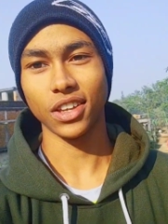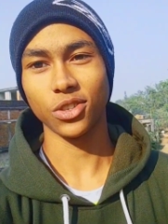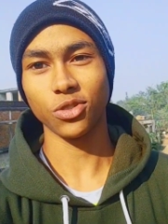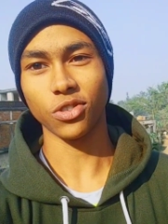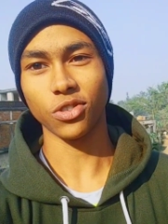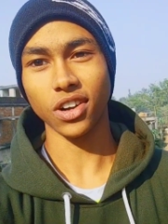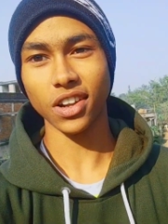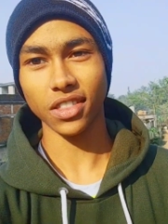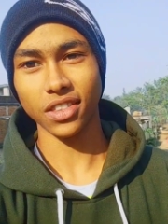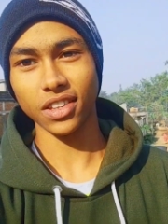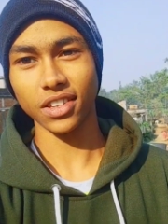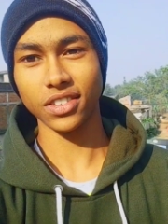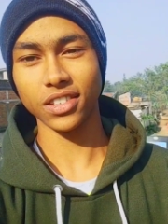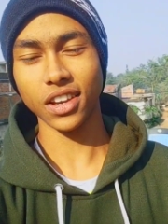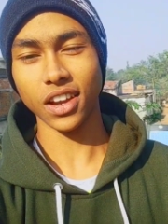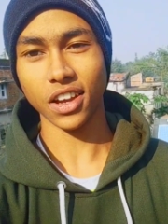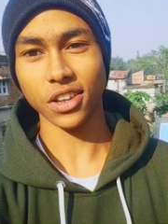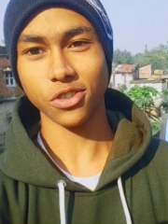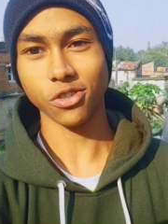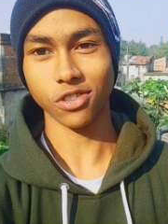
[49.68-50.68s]
ছটা তিরিশে
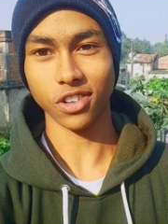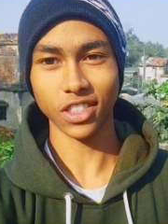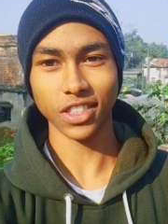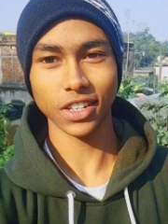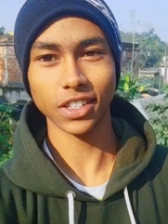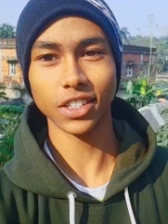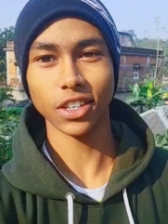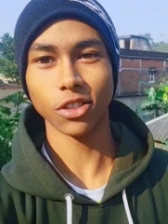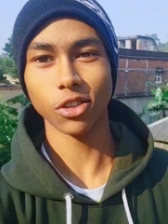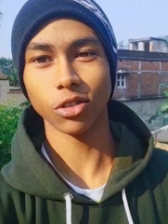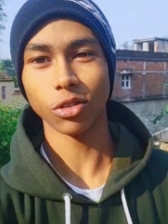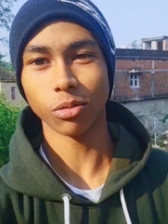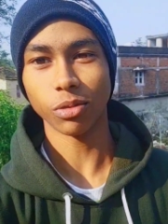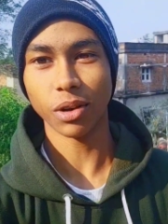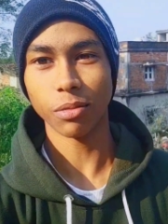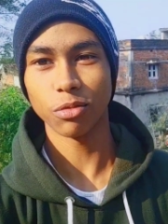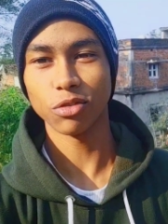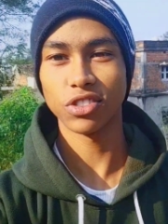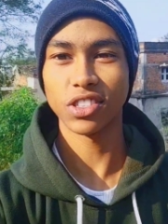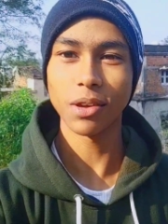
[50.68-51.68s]
আর ছটা তিরিশে তো তোমরা
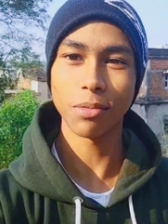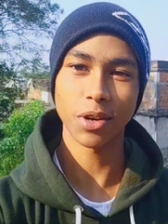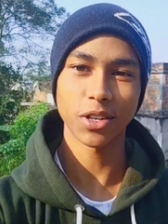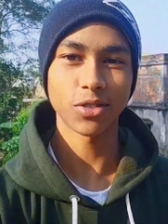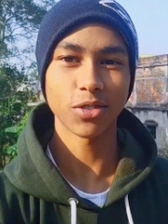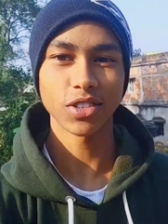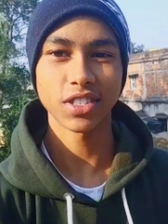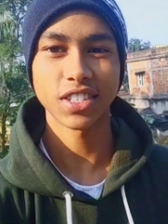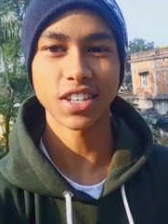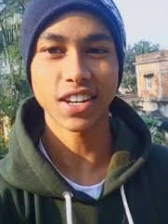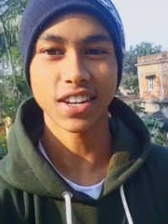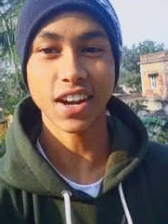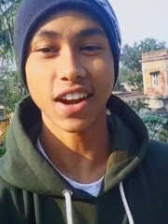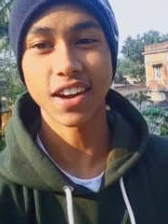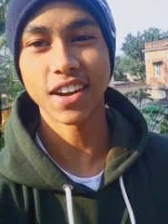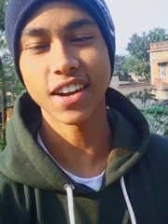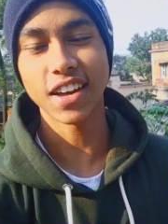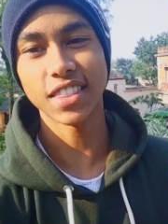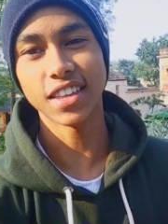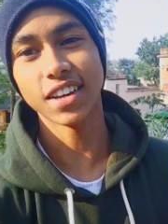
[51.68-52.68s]
বুঝতেই পারছো যা
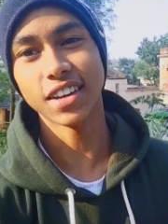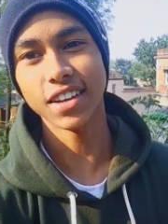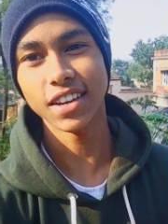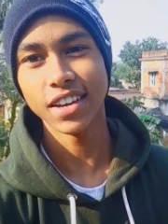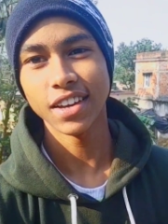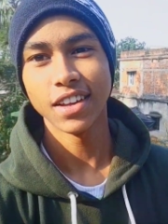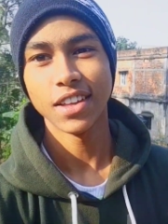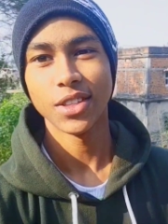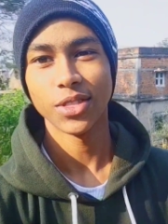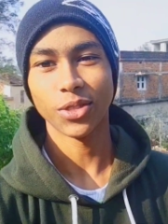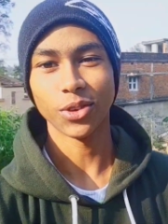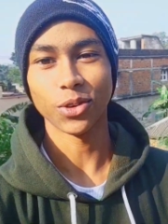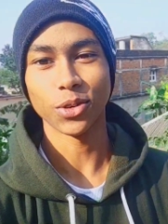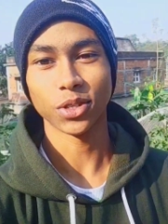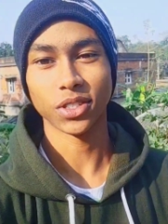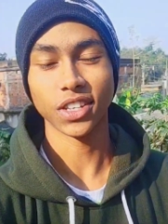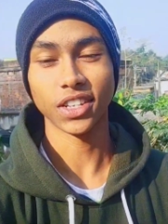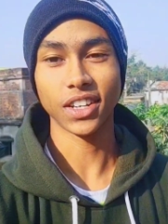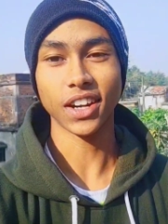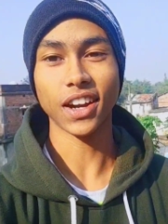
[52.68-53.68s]
ঠান্ডা থাকে তো
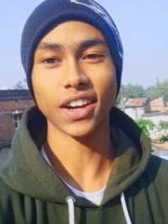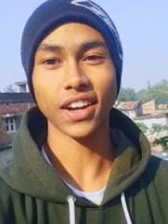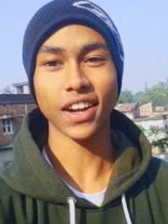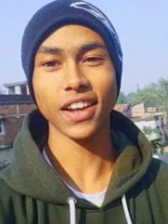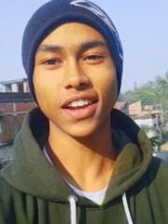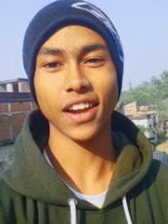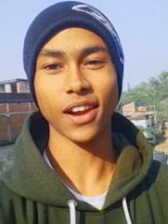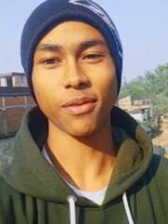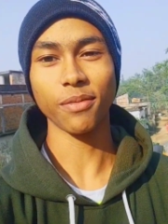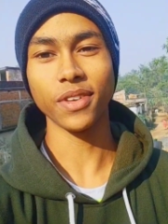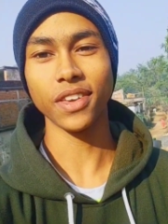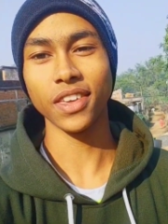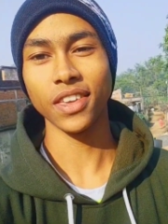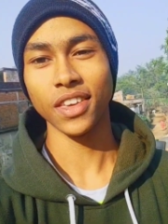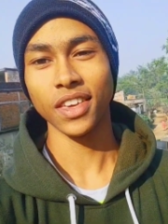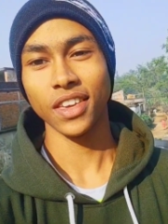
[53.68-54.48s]
সেই ঠান্ডায় আমি